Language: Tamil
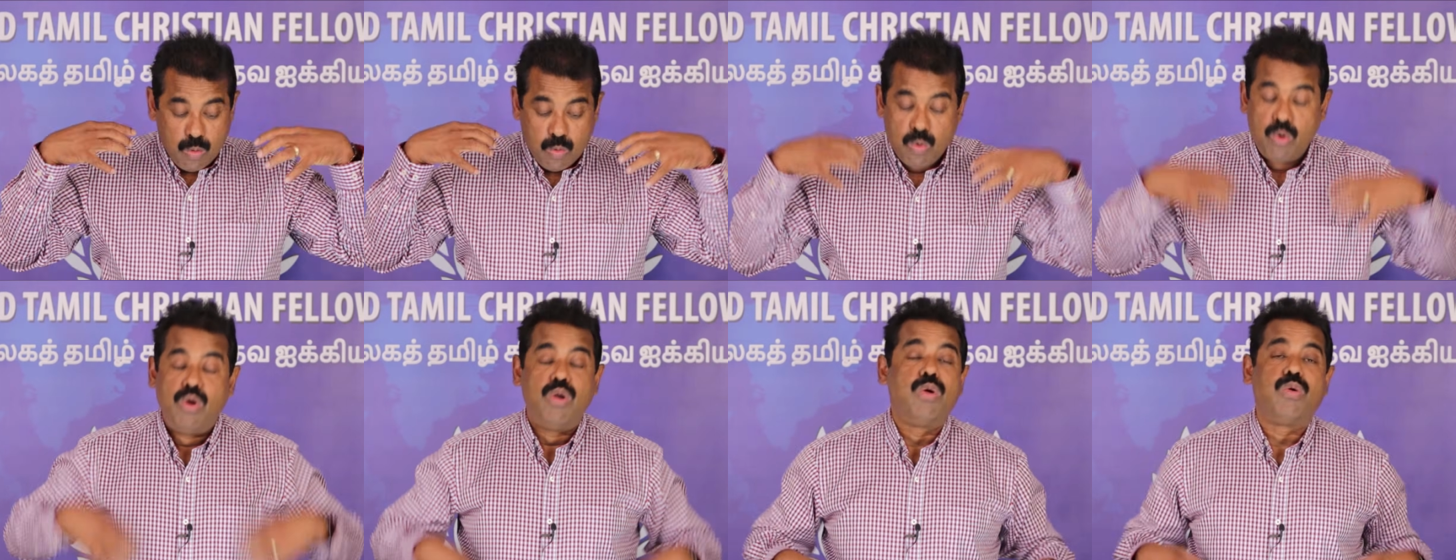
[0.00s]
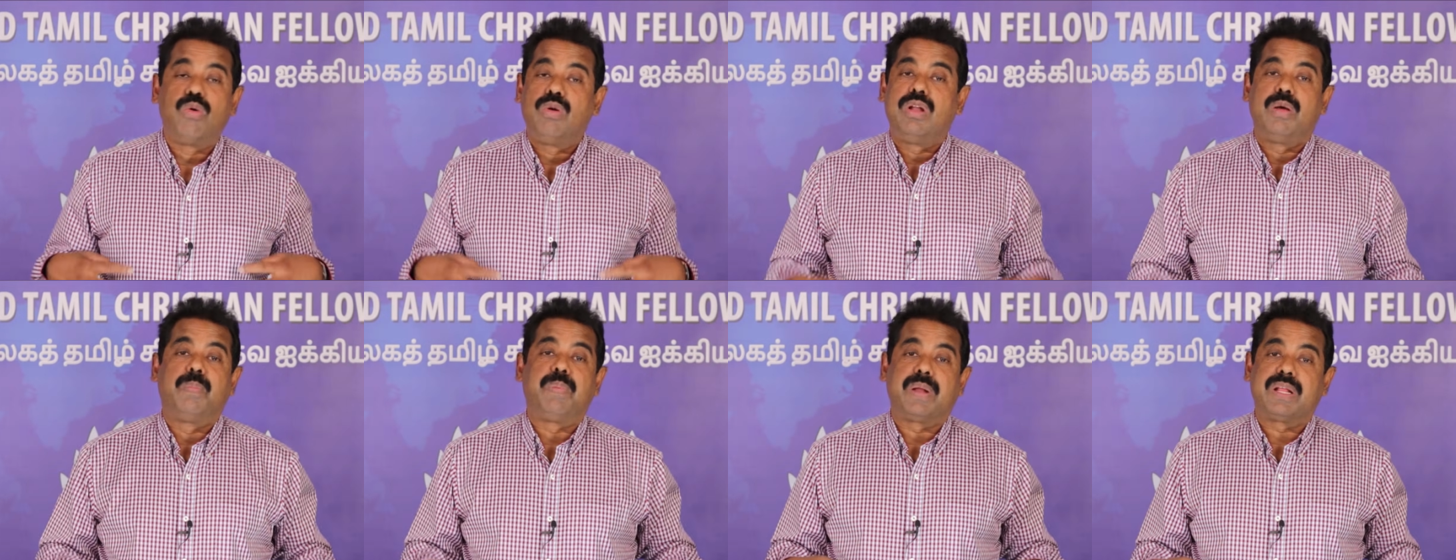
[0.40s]

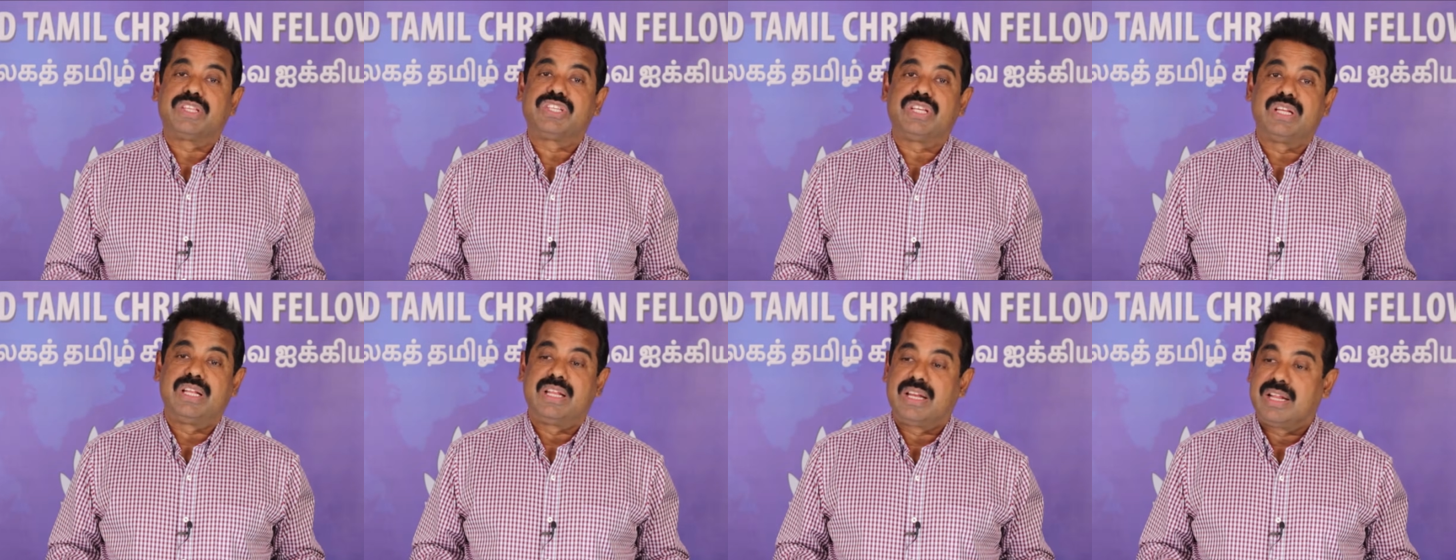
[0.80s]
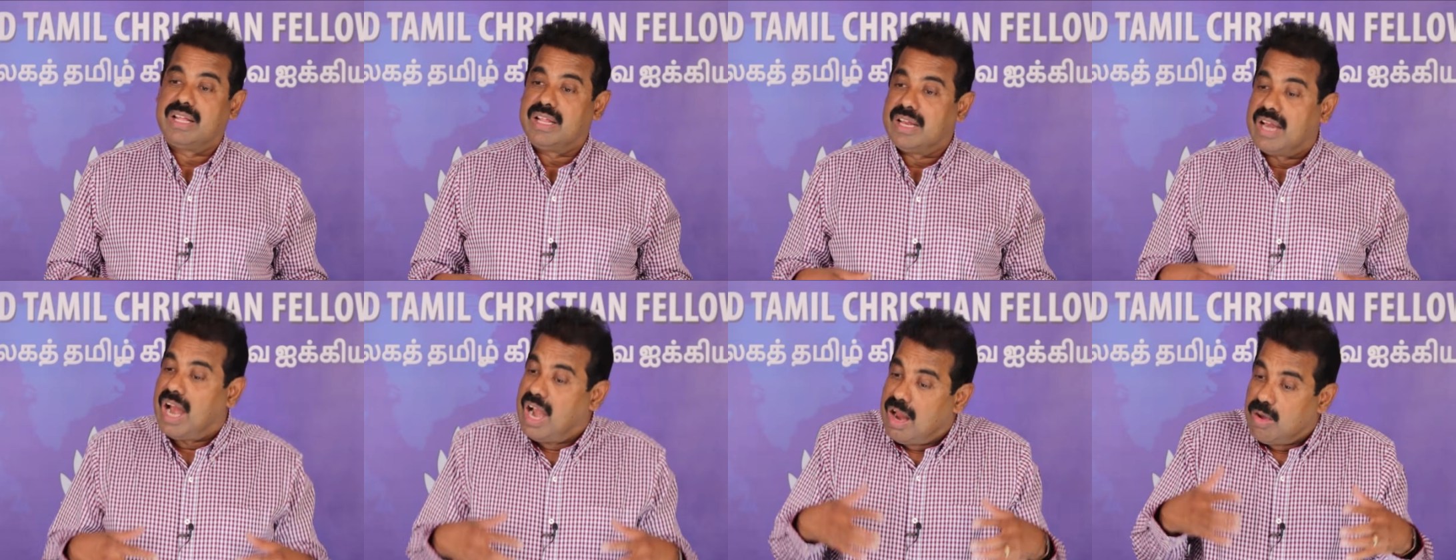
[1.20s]
உள்ளுக்குள்ளே பிரச்சனை
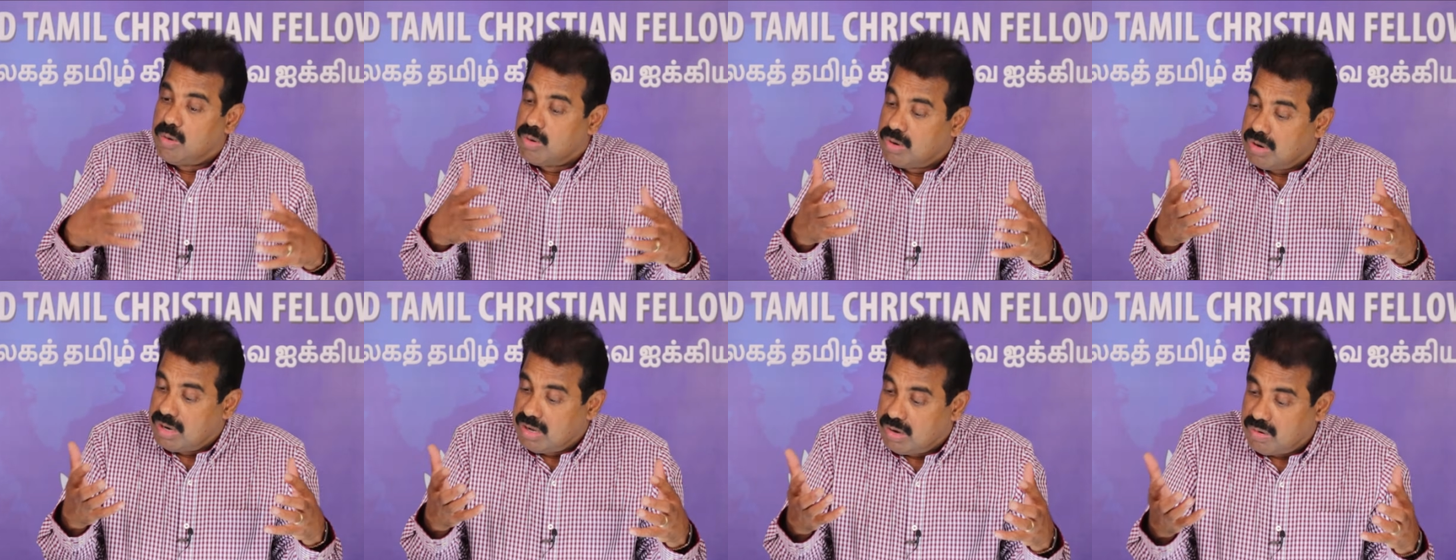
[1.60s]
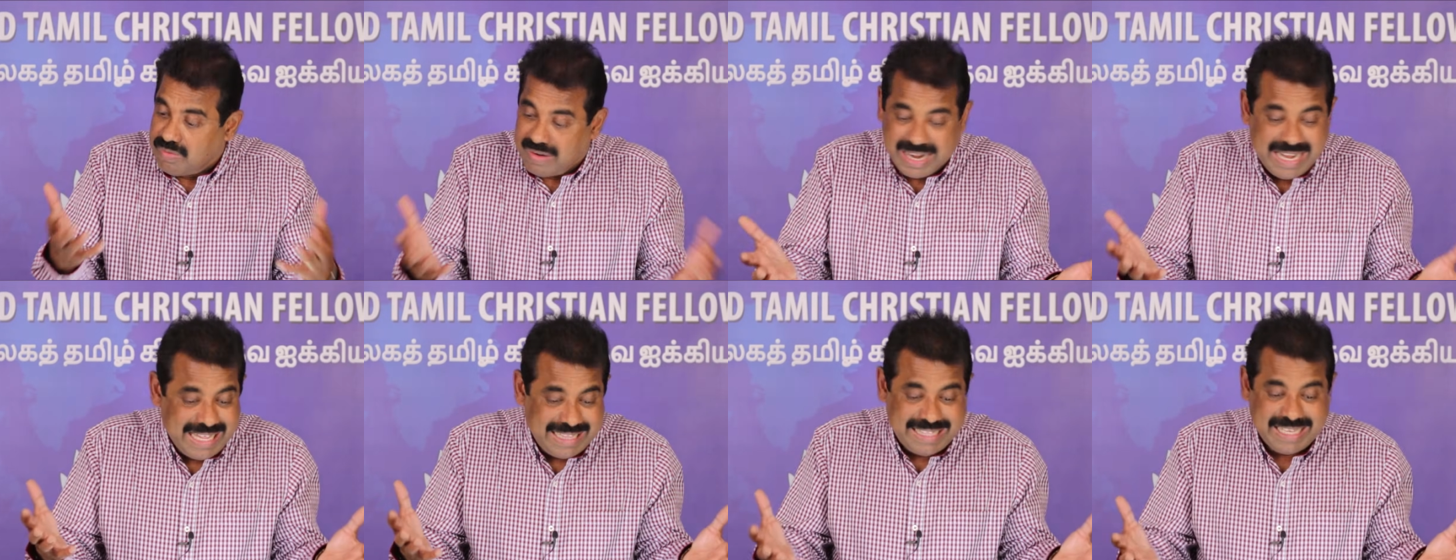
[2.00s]
இருக்கிறதுனால உங்களுக்கு
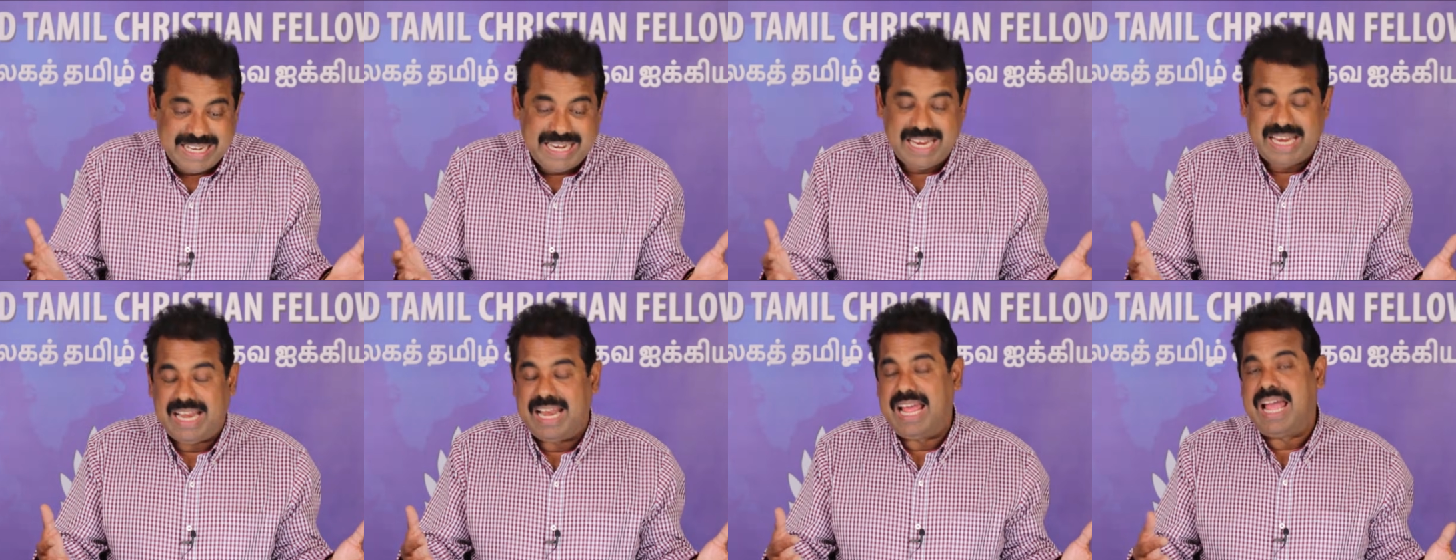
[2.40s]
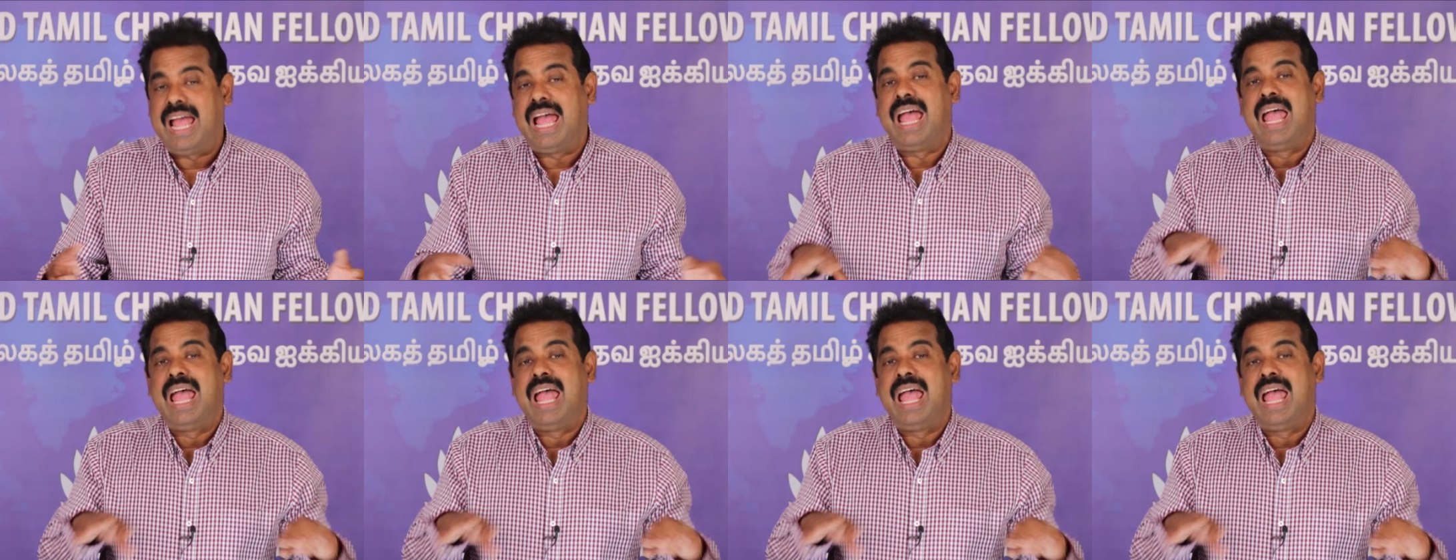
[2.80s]
வழி தெரியல